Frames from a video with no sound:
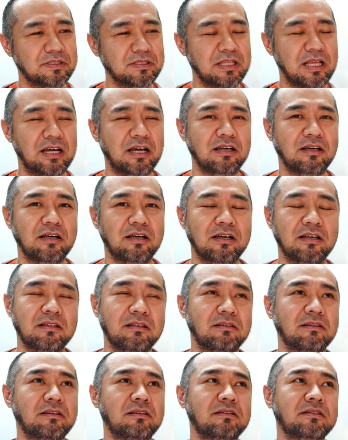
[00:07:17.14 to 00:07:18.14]
ん、なんか
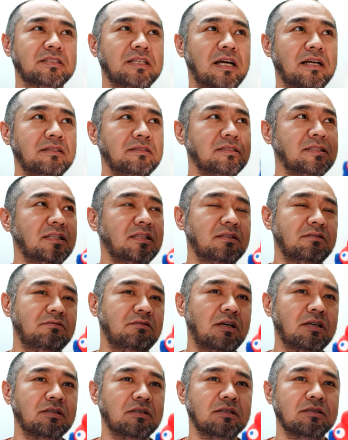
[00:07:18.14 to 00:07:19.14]
3000円
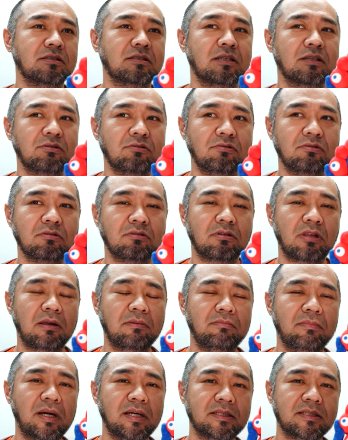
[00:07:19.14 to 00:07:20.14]
ぐらいなんですけど
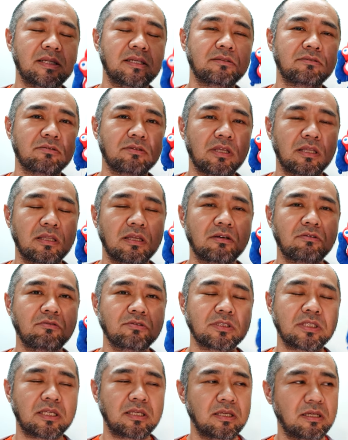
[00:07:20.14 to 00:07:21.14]
転売サイトでね
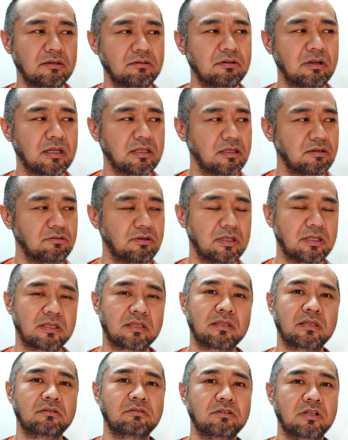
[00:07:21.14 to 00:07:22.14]
5000円ぐらいで売れて
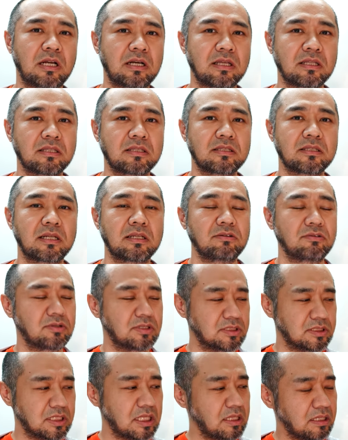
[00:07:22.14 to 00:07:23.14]
売られてたりと
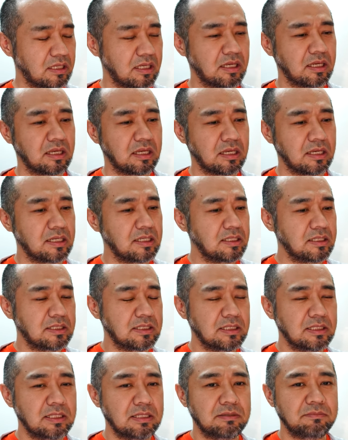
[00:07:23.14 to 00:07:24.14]
かしてて
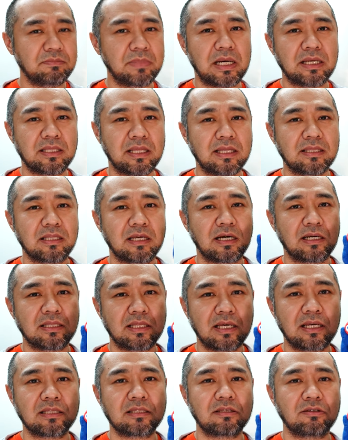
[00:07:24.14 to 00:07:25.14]
まあなんだか
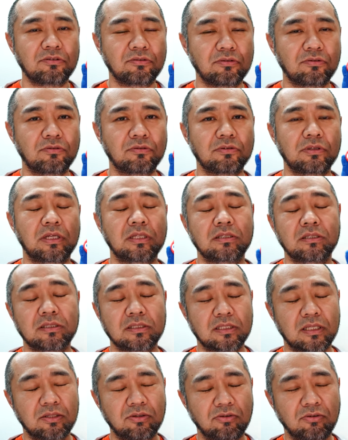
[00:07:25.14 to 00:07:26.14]
なっていうところなんで
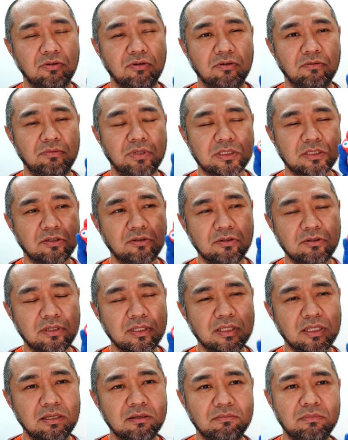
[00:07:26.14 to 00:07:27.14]
すけどまあそれ
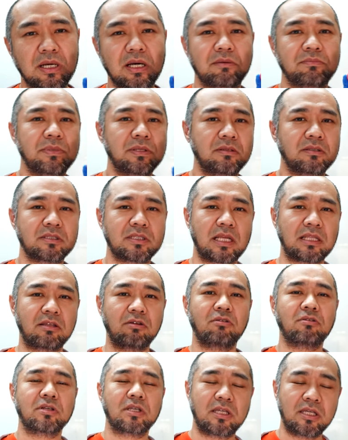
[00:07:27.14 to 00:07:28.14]
はねまあさ
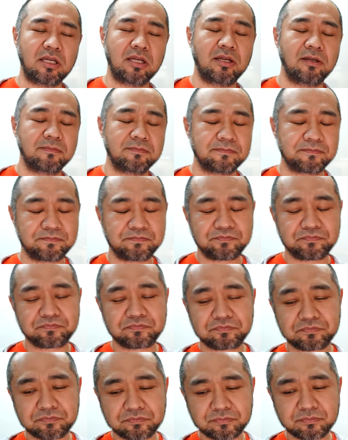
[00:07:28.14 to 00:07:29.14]
ておき
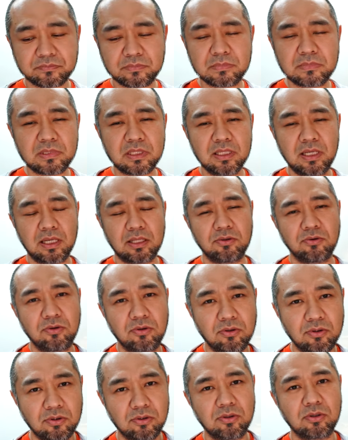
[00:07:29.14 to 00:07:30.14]
あ
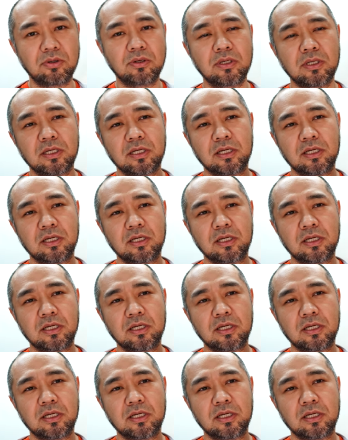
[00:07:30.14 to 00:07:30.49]
の